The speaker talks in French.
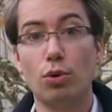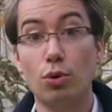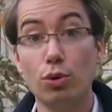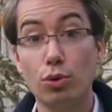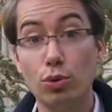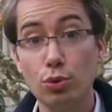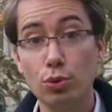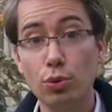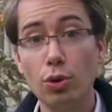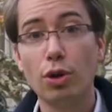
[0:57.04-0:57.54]
Le
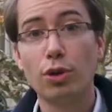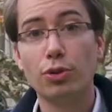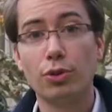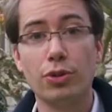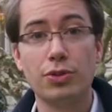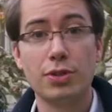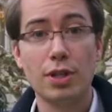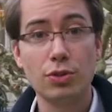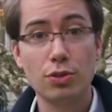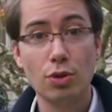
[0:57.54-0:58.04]
tout
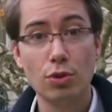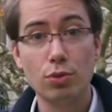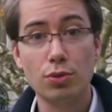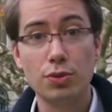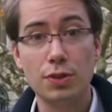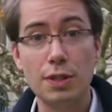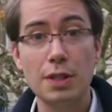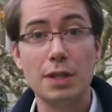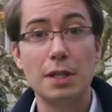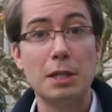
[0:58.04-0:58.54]
dans un seul
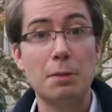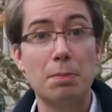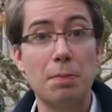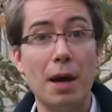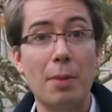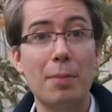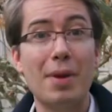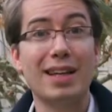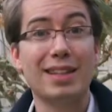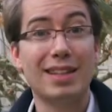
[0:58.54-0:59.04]
outil qui
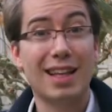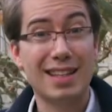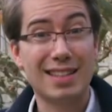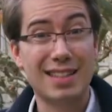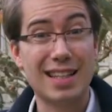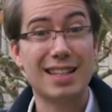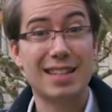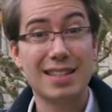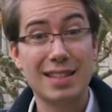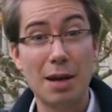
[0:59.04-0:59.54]
permet un
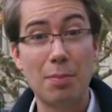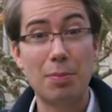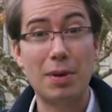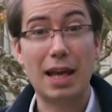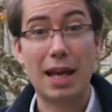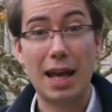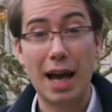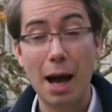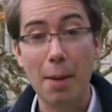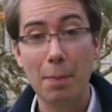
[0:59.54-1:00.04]
accès simple
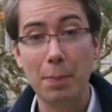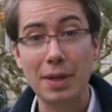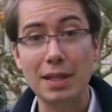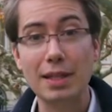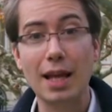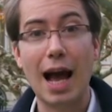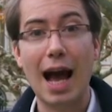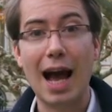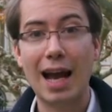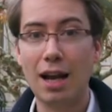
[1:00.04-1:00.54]
et rapide
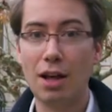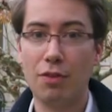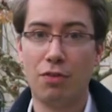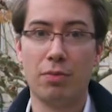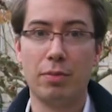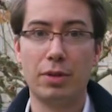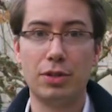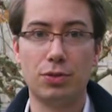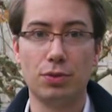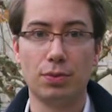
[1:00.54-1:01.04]
à
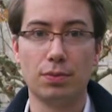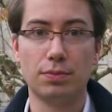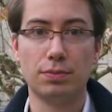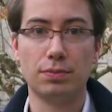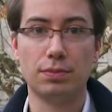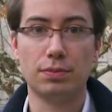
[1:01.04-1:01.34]
l'information.